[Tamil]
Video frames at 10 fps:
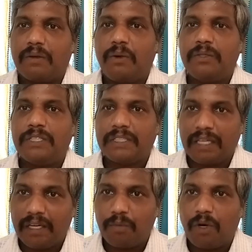ஹோஸ்ட்
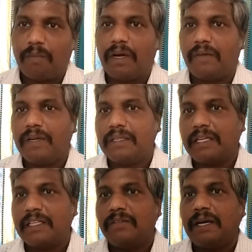செல்கள் மூலமாகவே
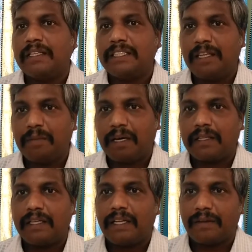தனது வளர்ச்சிதை
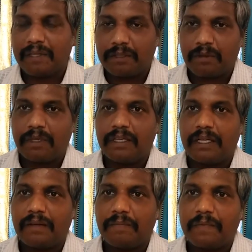மாற்றத்தை நிறைவேற்றிக்
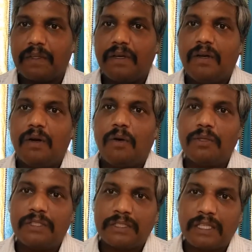கொள்கின்றன
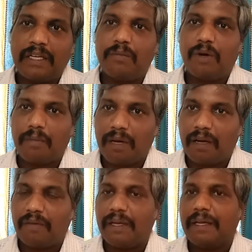ஹோஸ்ட் செல்கள்
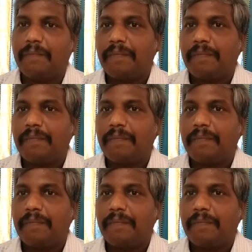மூலமாகவே